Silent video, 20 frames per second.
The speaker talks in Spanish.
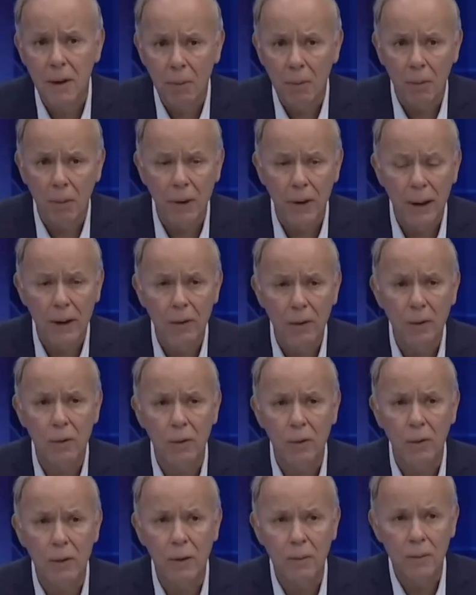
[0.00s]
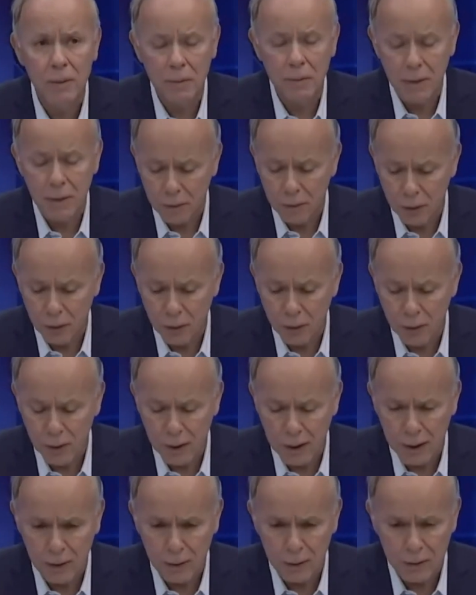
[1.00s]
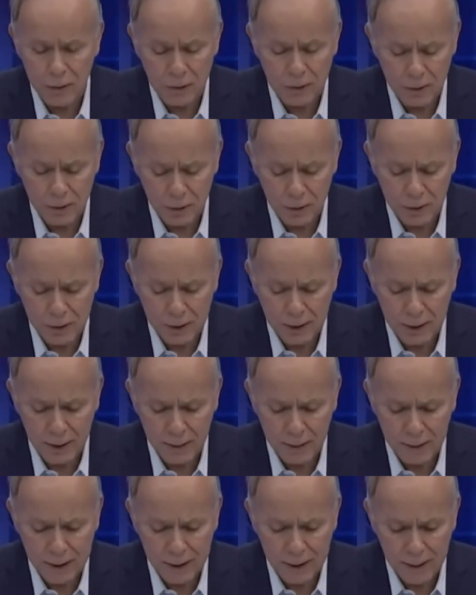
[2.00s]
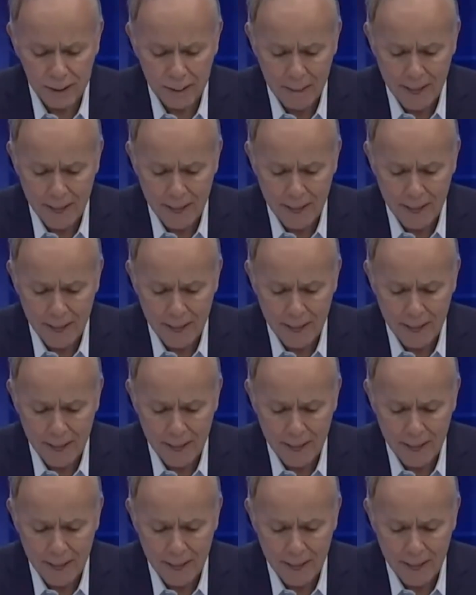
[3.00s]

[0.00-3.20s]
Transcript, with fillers: modelo, con una misma fórmula nos, nos irá bien.